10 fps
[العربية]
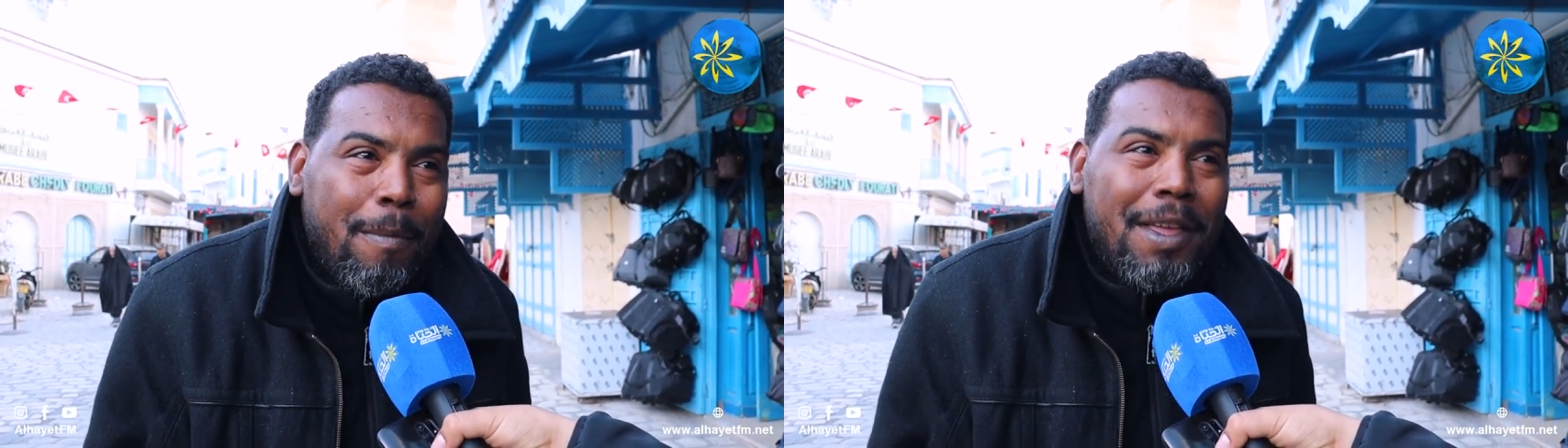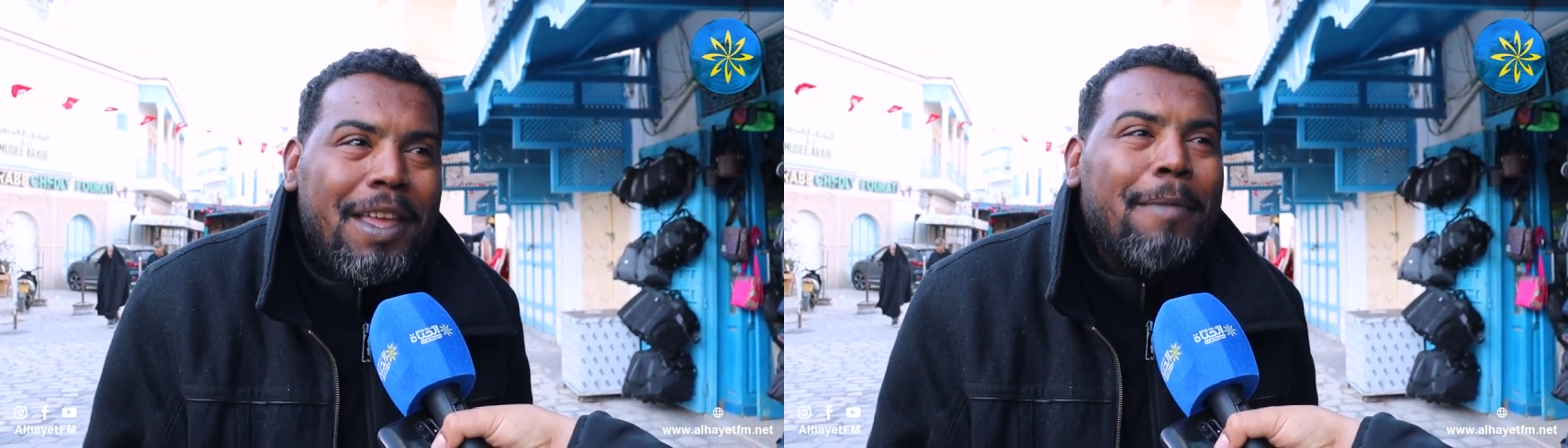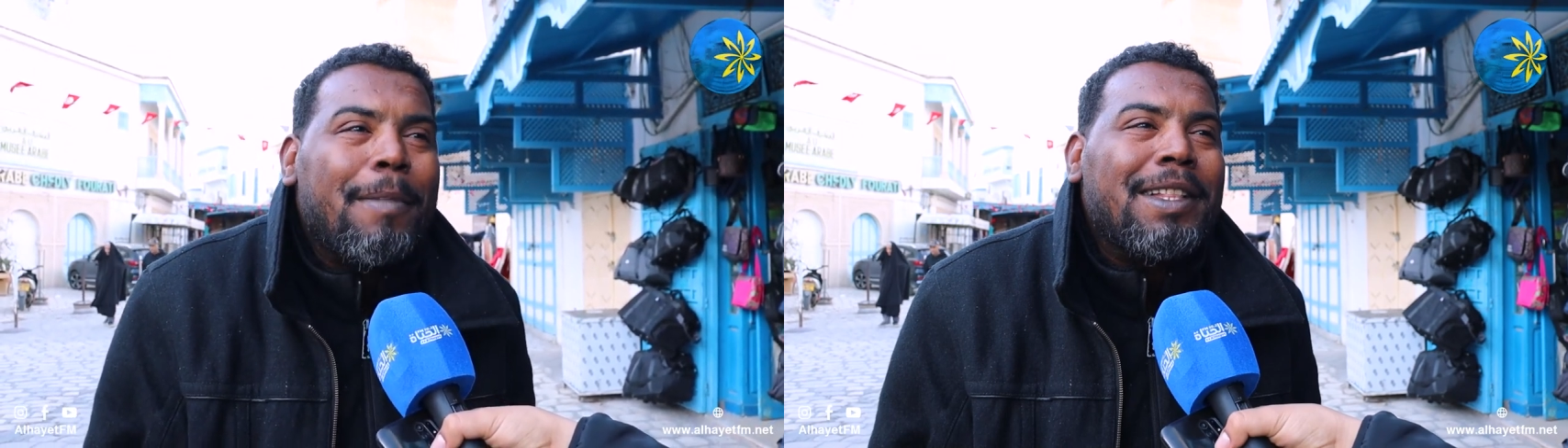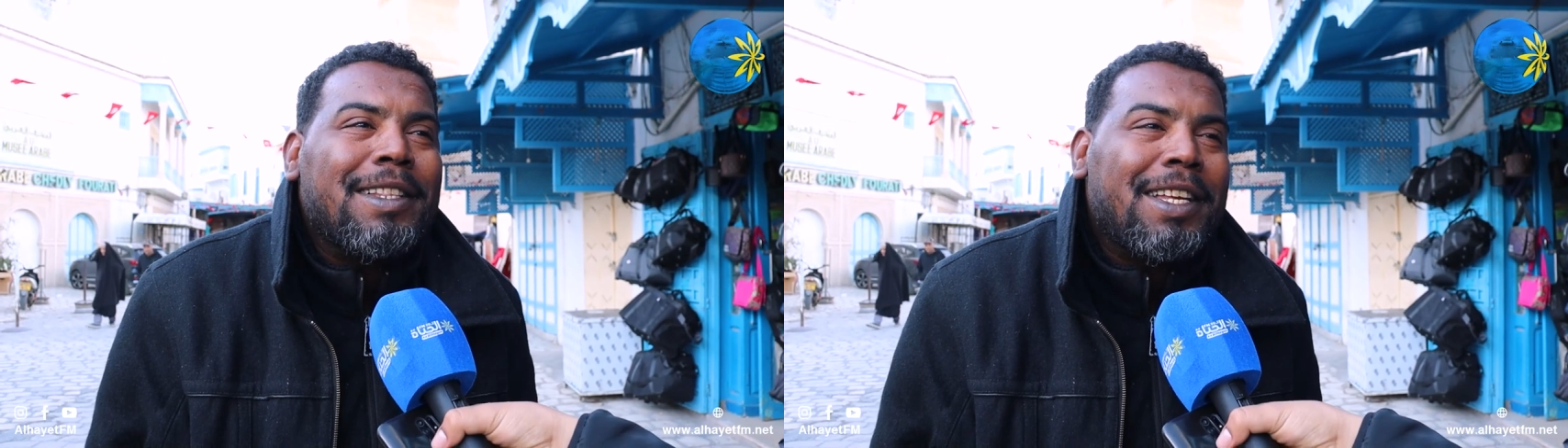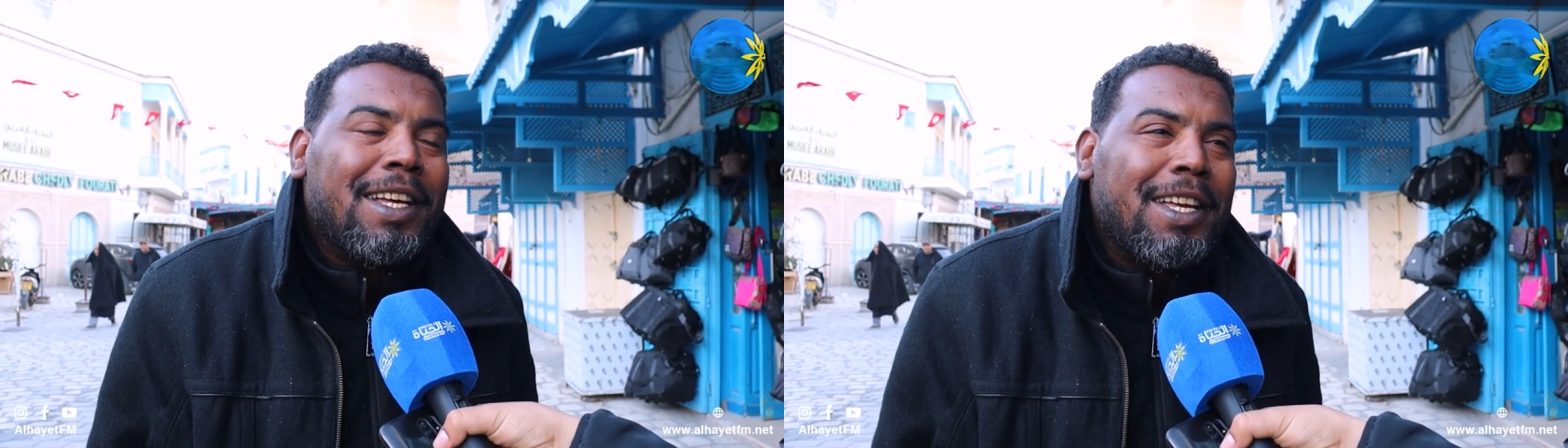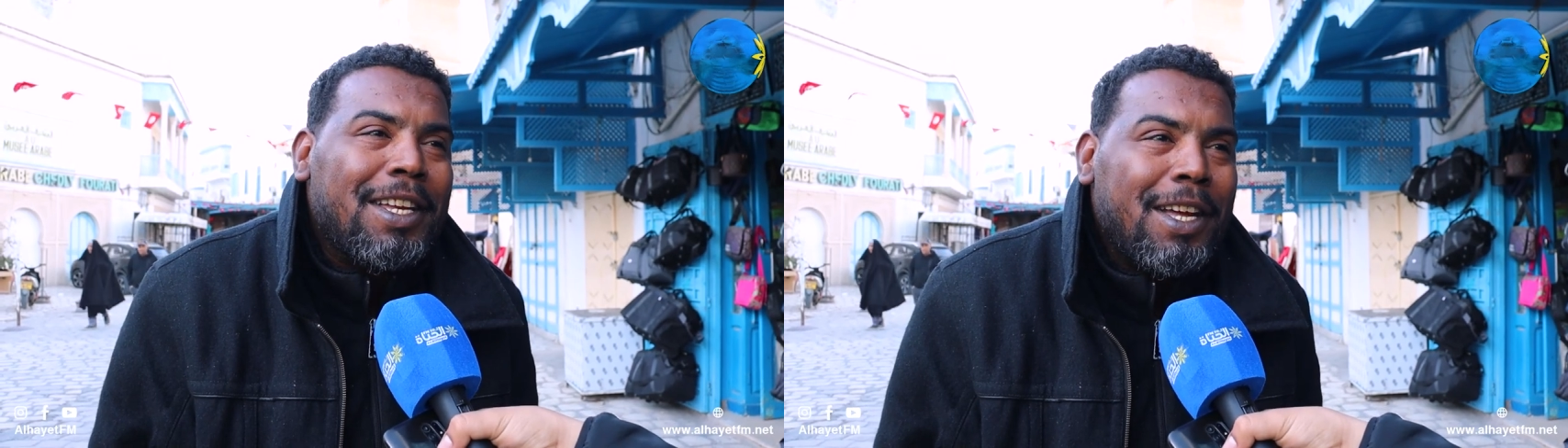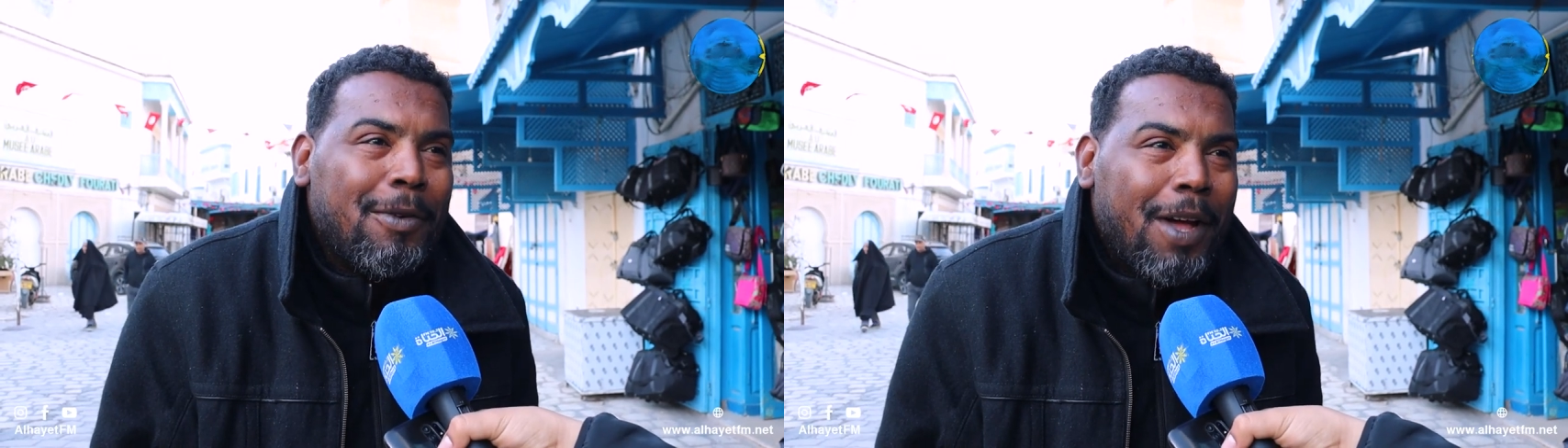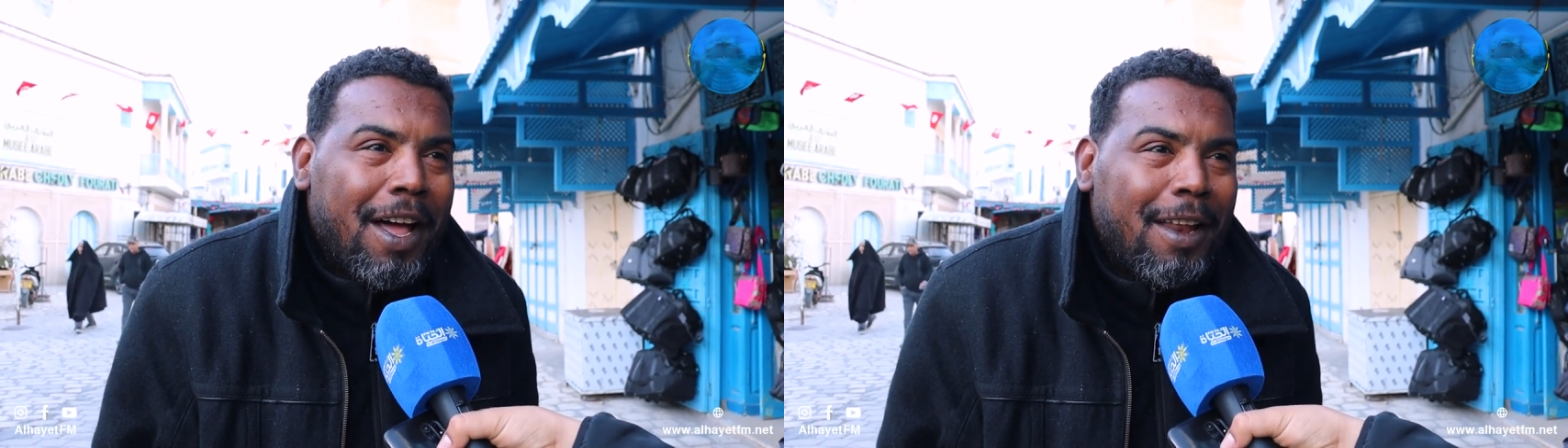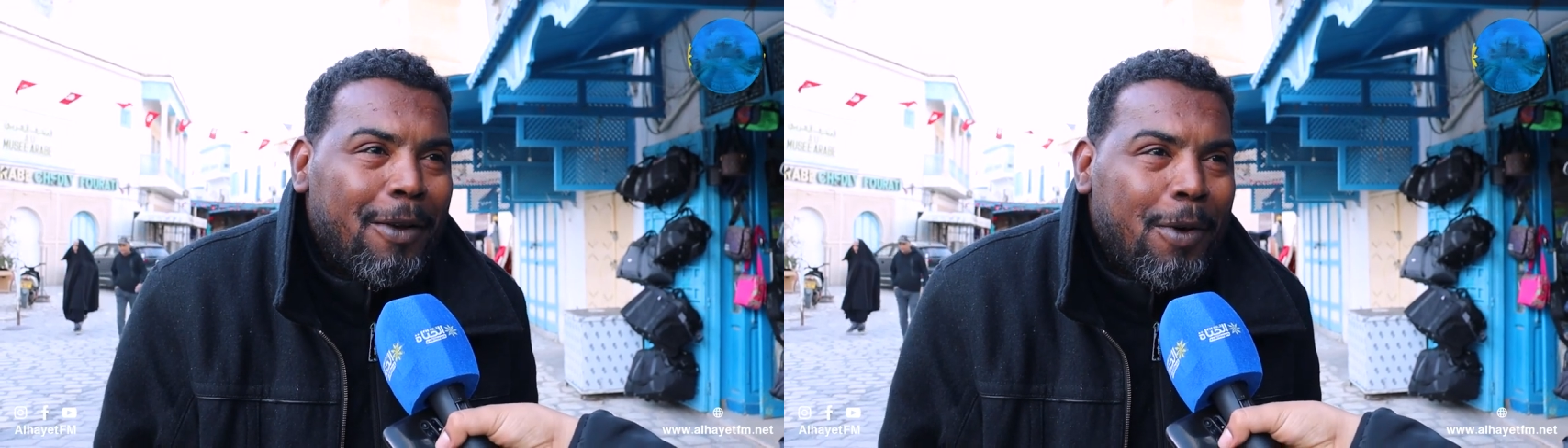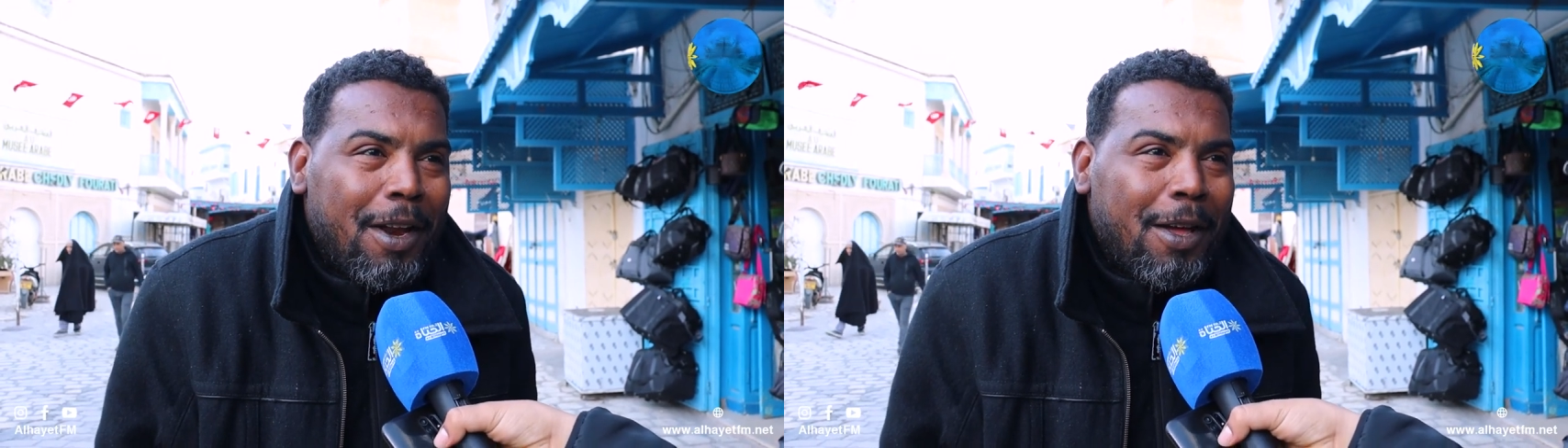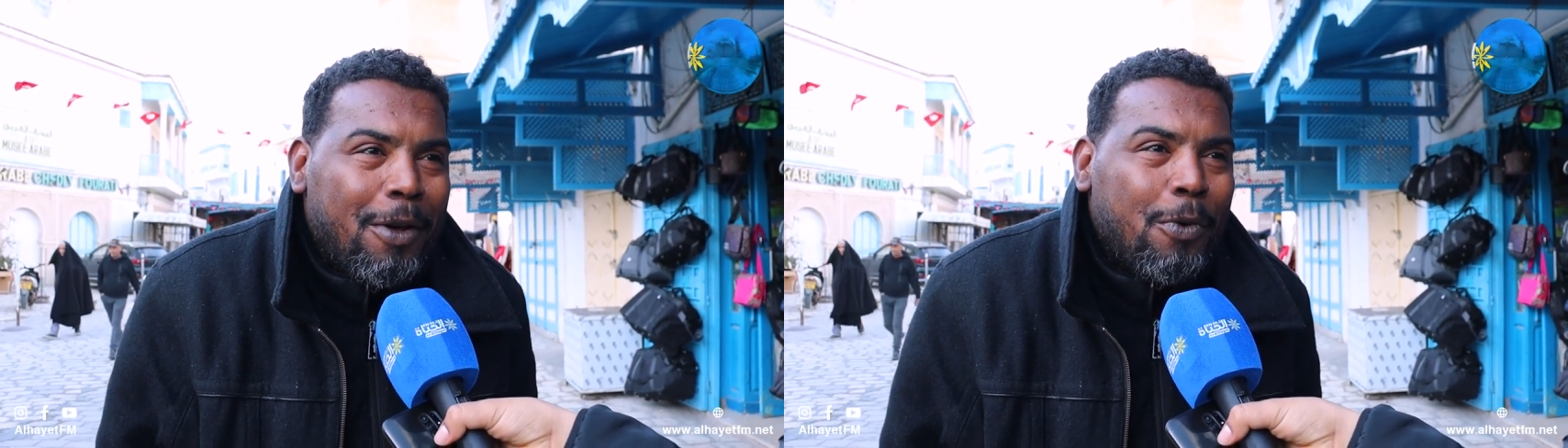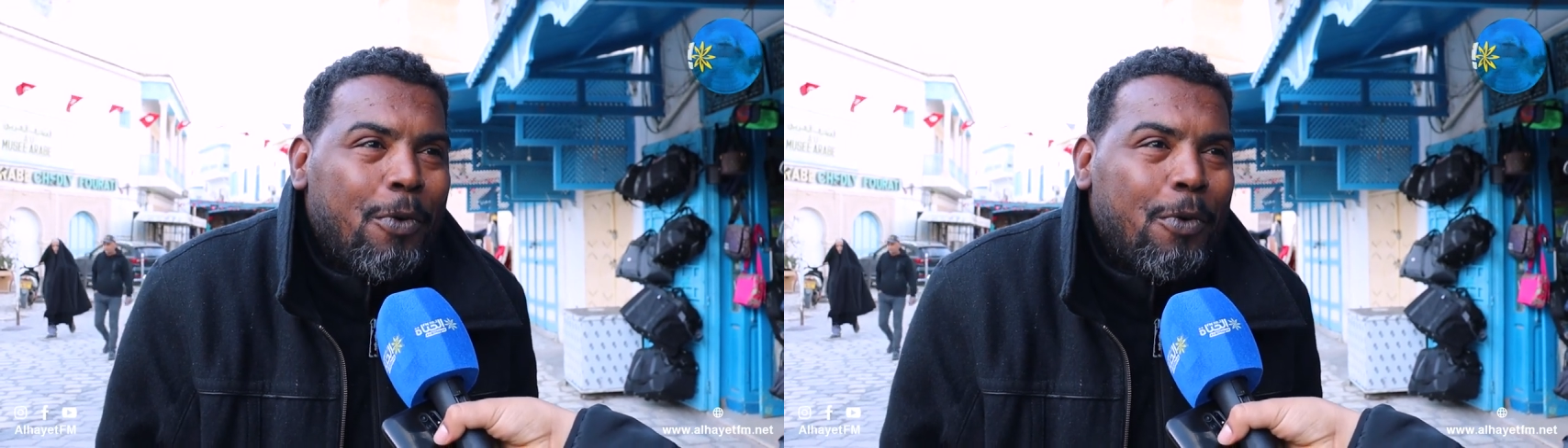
مي منطقيا وعلى الورق